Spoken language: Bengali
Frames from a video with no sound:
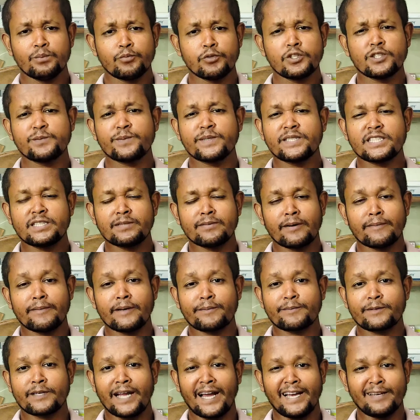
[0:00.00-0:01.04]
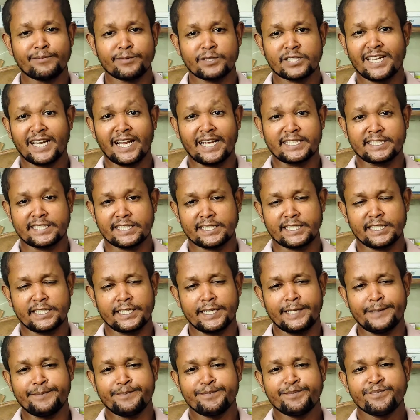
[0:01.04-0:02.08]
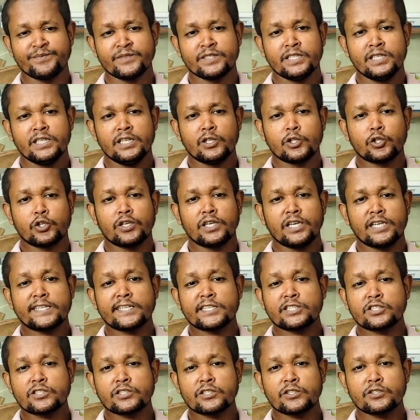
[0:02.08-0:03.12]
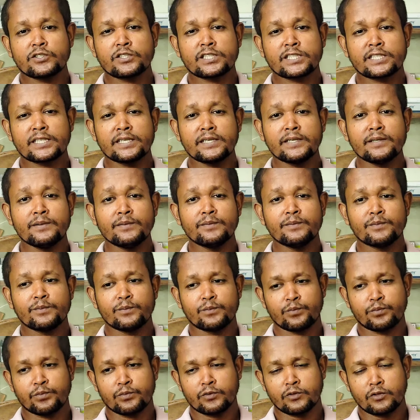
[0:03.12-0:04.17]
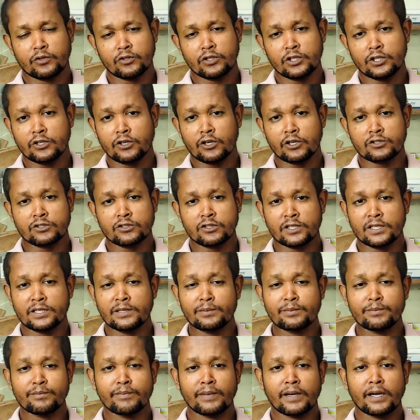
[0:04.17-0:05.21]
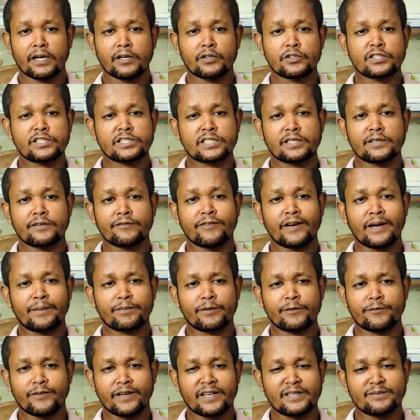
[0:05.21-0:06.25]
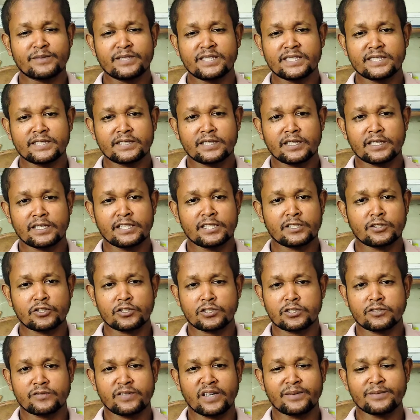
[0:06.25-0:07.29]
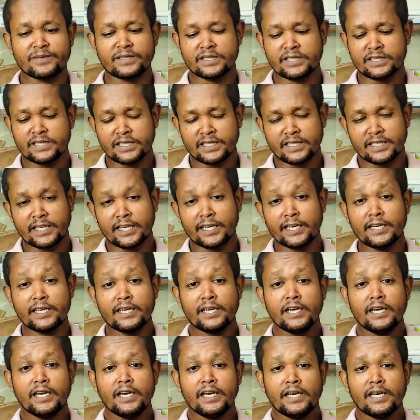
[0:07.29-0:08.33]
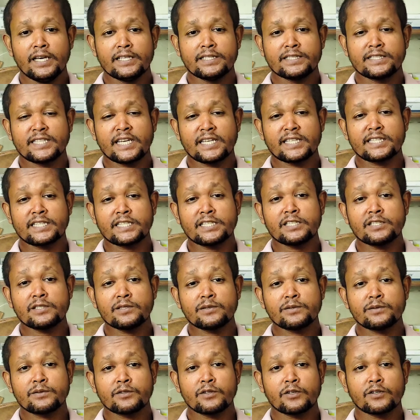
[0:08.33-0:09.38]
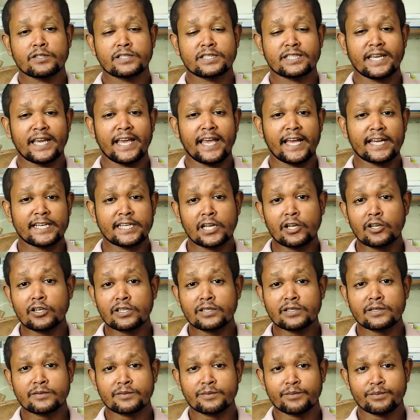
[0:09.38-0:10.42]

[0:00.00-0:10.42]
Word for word: বুঝবেন কিভাবে আপনার হাই প্রেশার আছে কিনা তো এটার জন্য হচ্ছে কোনো ডক্টরেট বা হচ্ছে আপনার ফার্মেসিতে নিকটস্থ ফার্মেসিতে গিয়ে যাদের হচ্ছে অ্যানালগ